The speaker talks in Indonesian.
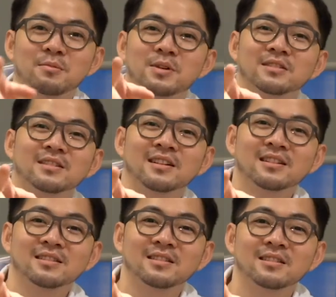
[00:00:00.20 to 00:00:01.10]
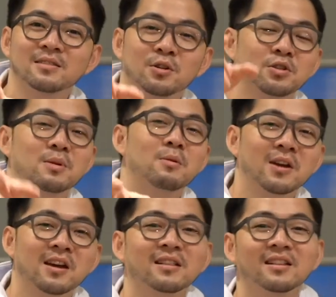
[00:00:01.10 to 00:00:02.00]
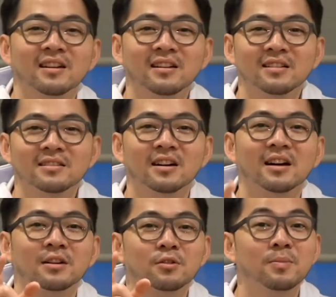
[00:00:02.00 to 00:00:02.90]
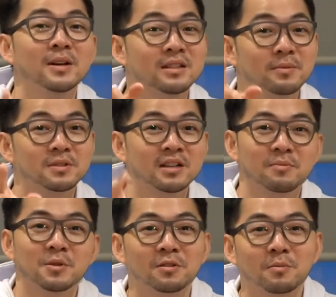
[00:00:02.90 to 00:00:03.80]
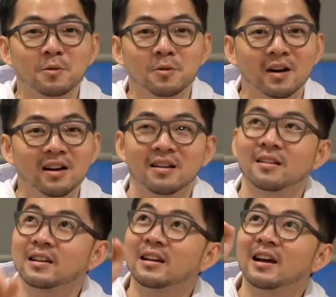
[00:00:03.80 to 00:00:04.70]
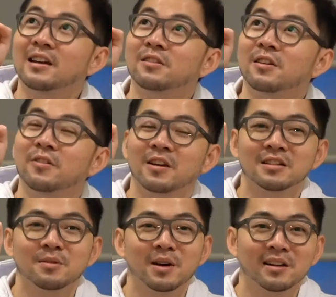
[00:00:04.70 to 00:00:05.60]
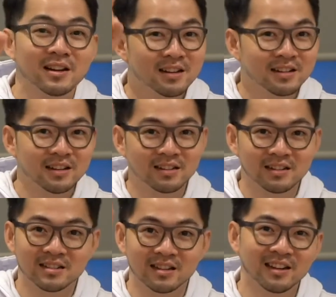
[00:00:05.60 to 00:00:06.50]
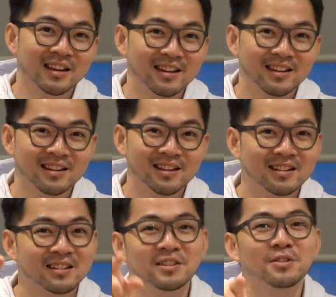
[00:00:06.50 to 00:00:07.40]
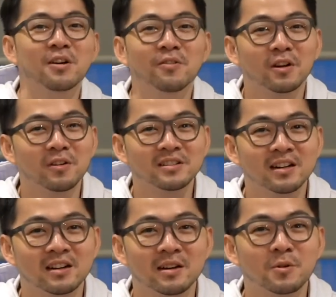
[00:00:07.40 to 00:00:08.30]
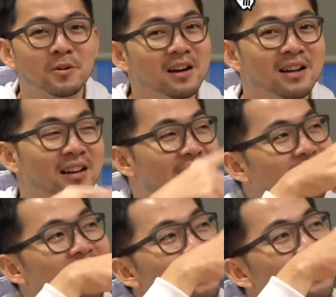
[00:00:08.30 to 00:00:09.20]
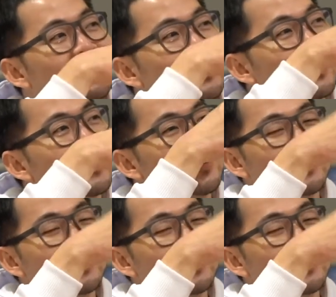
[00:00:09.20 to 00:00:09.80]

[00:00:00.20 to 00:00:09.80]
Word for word: Bristers, gue cuma mau ngingetin, jangan lupa subscribe YouTube gue, nyalain notifikasi belnya nih di sini, dan juga follow Instagram gue, linknya ada di sini.